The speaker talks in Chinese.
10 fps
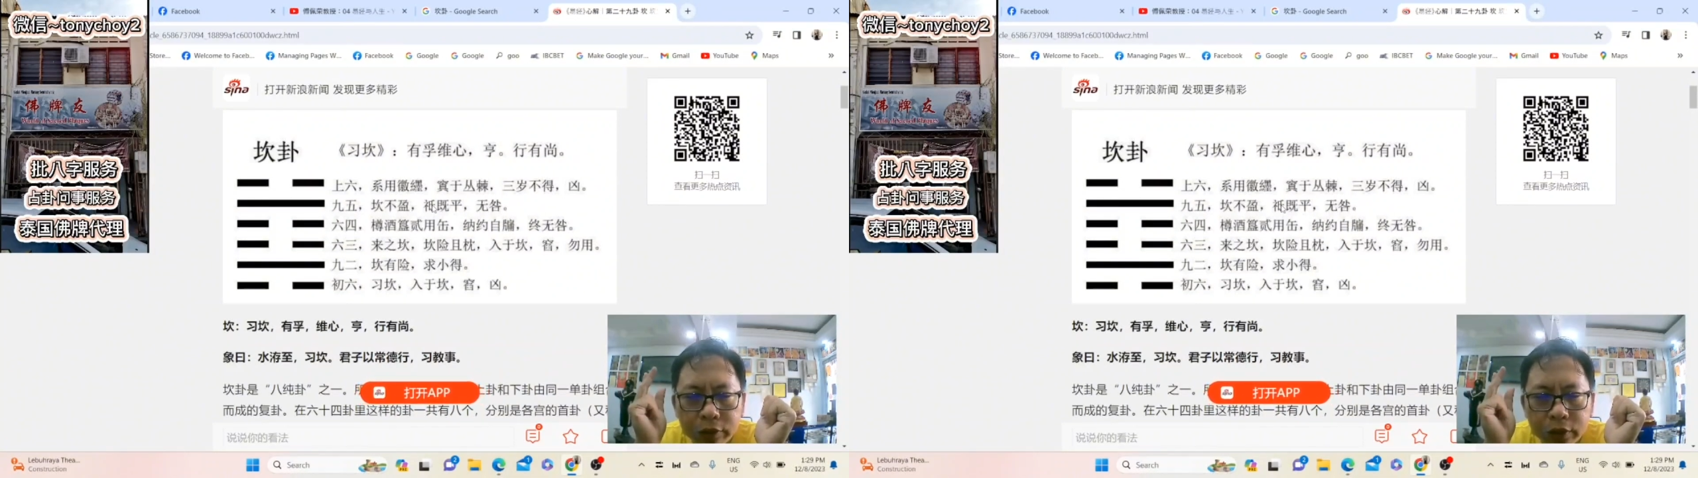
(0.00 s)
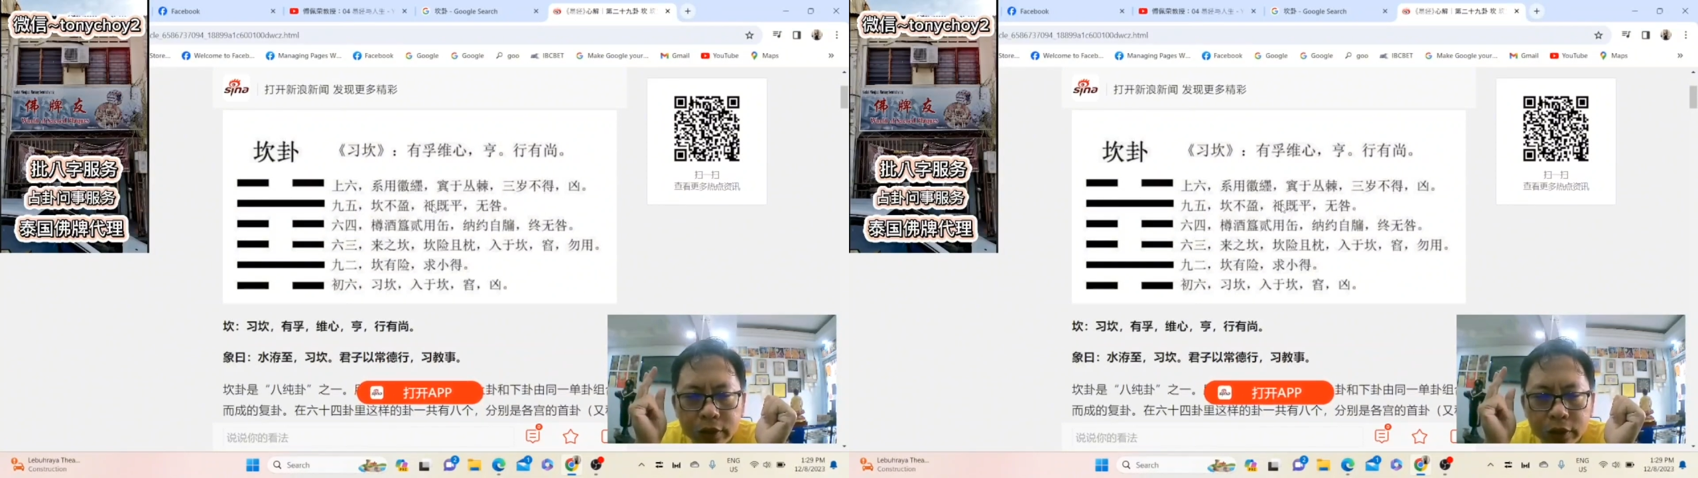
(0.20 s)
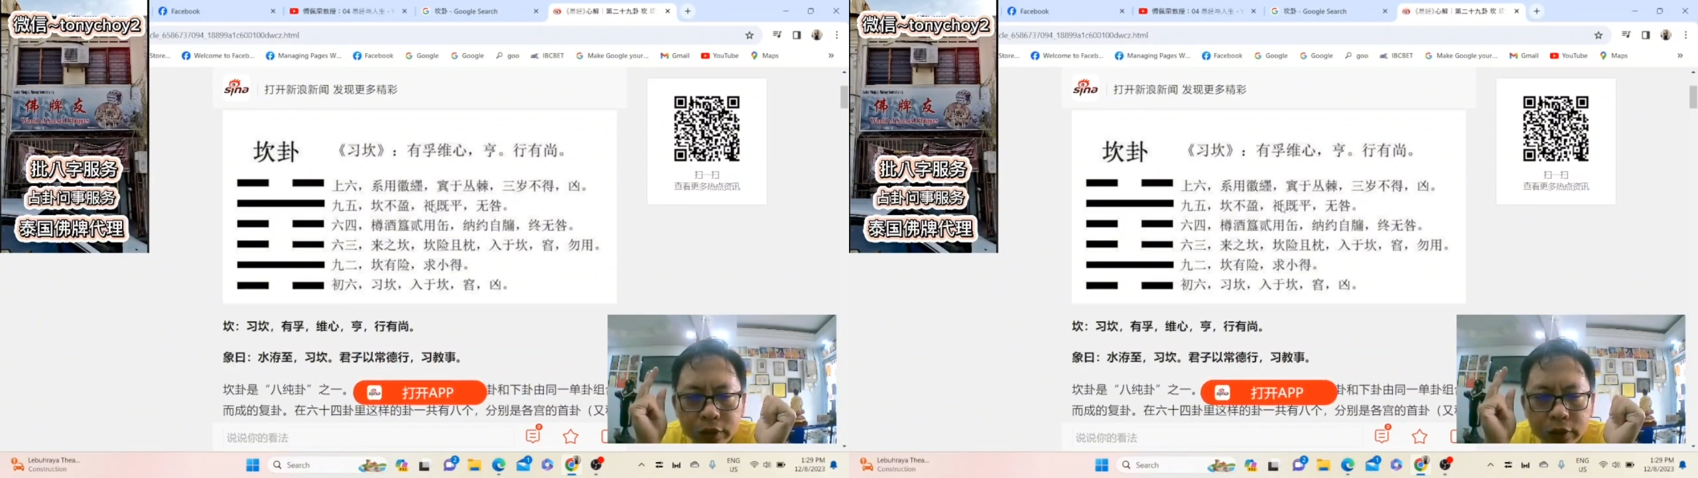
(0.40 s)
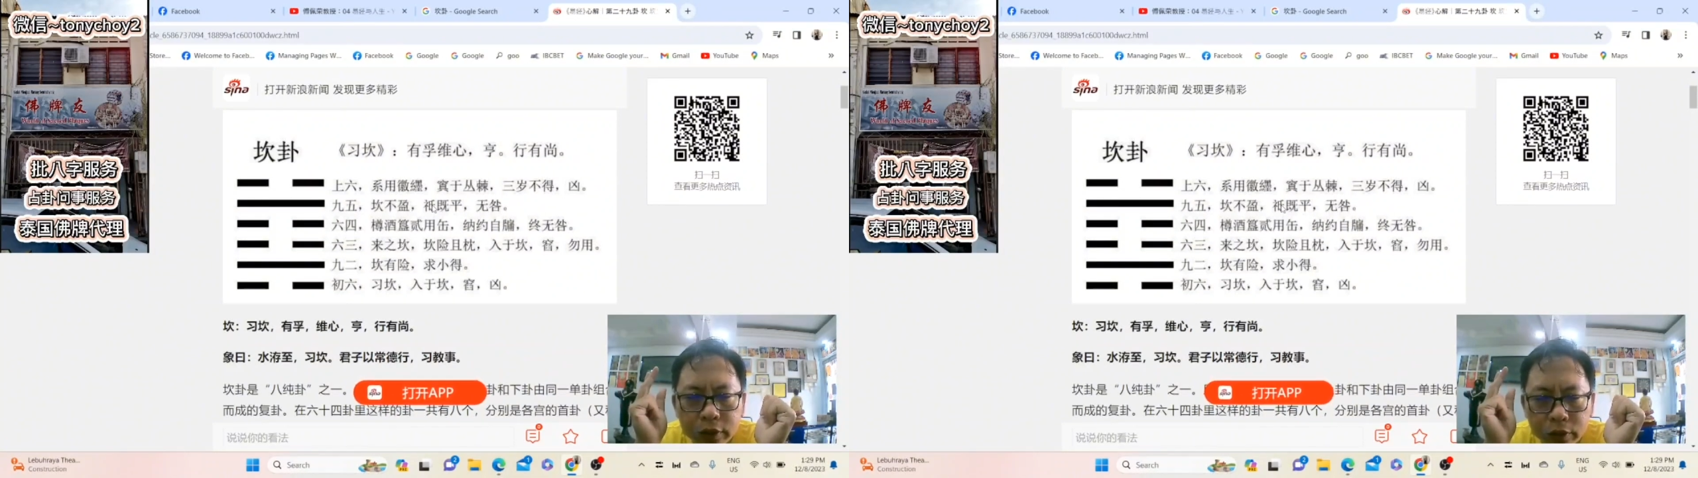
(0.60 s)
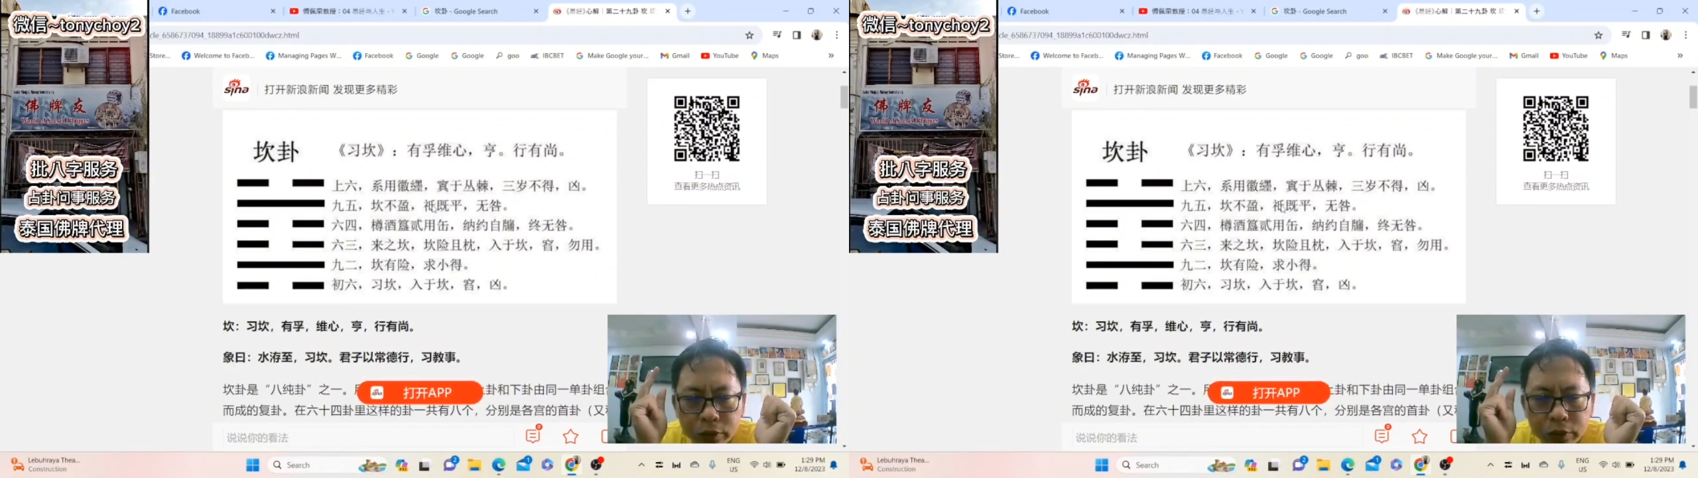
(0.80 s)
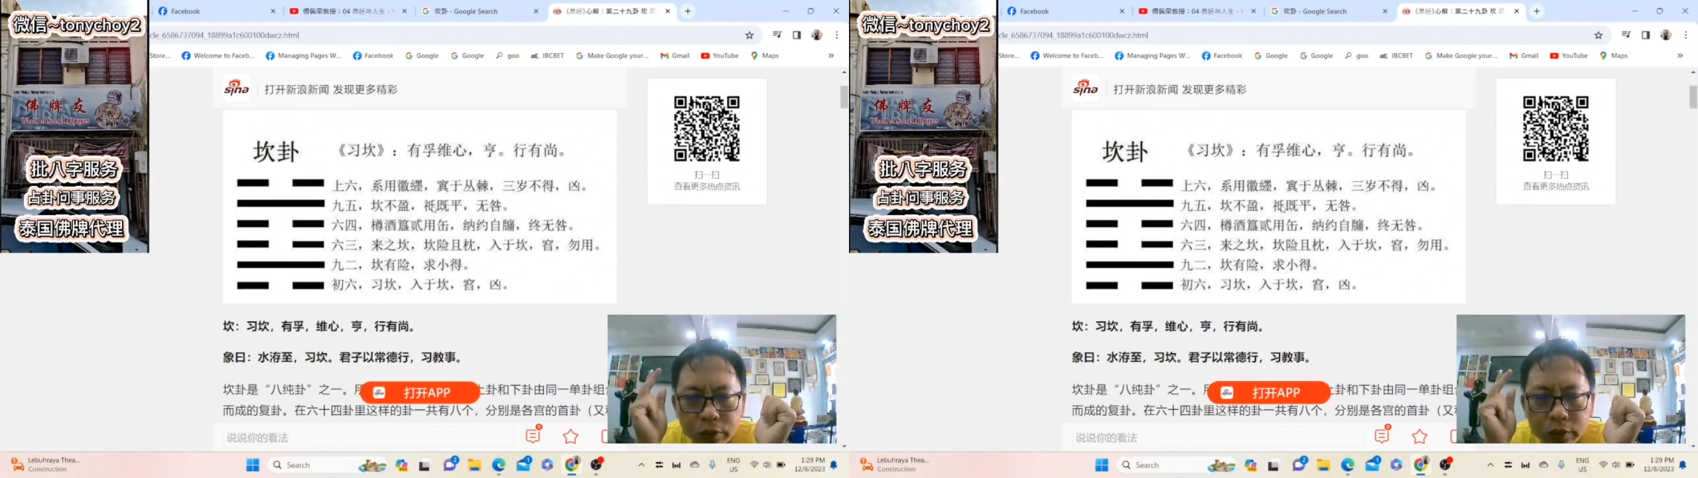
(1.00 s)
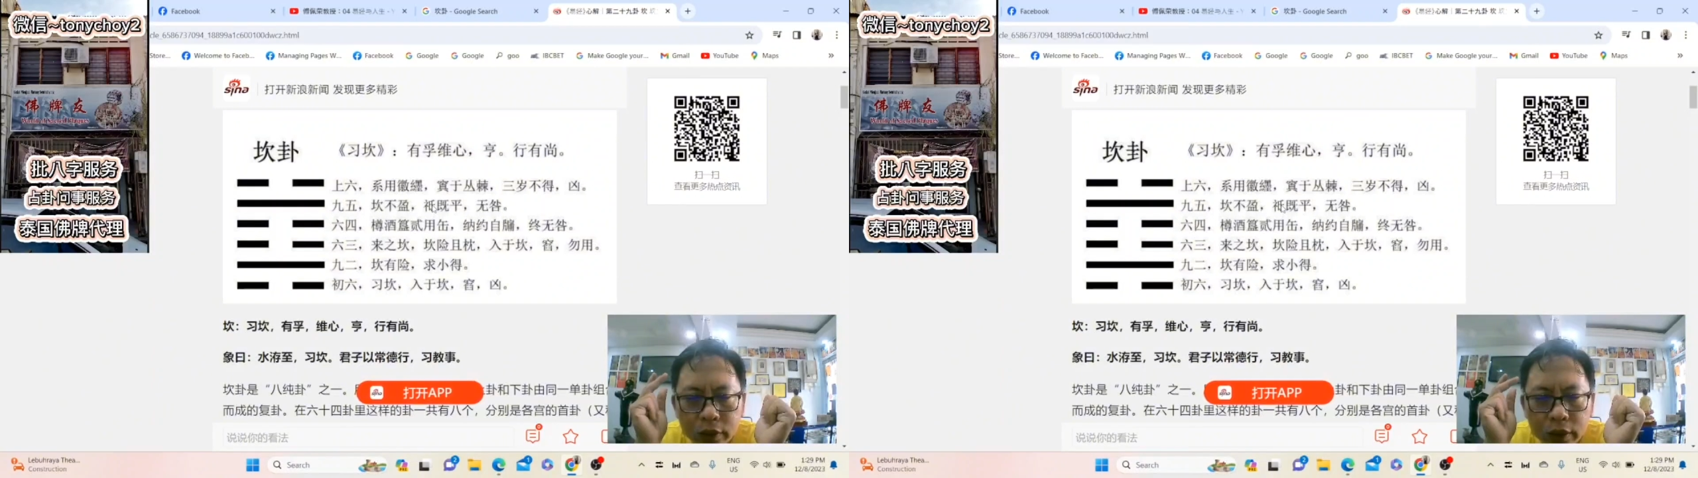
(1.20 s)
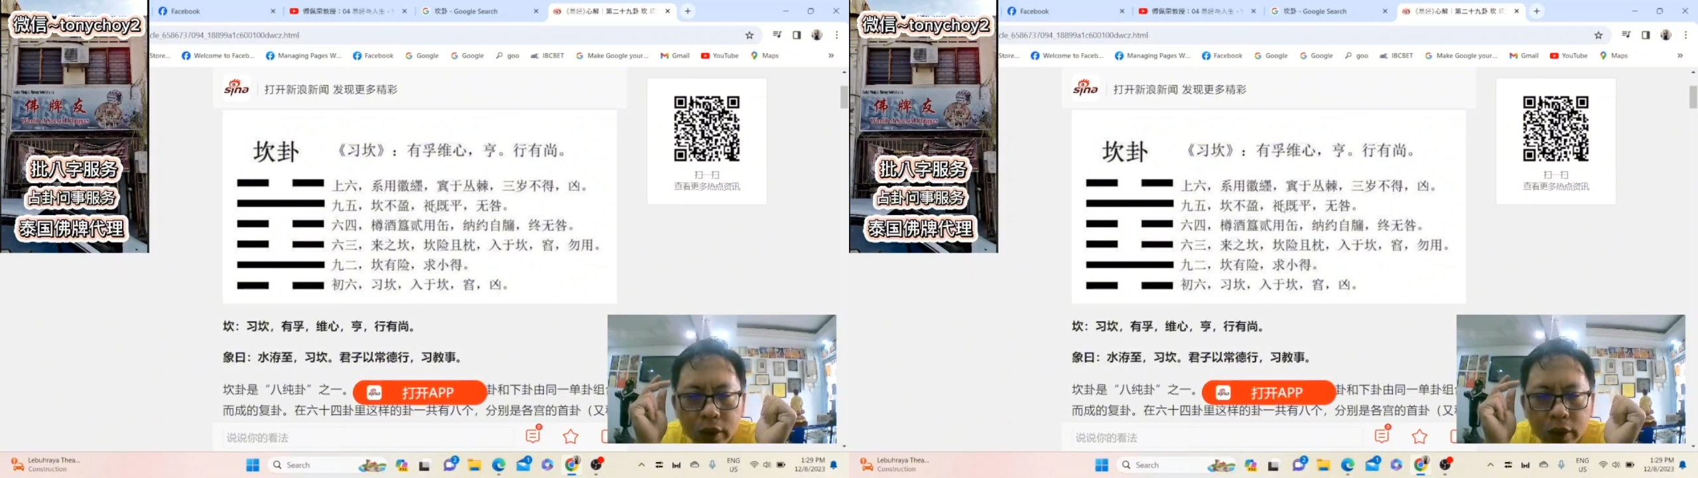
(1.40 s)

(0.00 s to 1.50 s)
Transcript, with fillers: 谦君子，由中吉，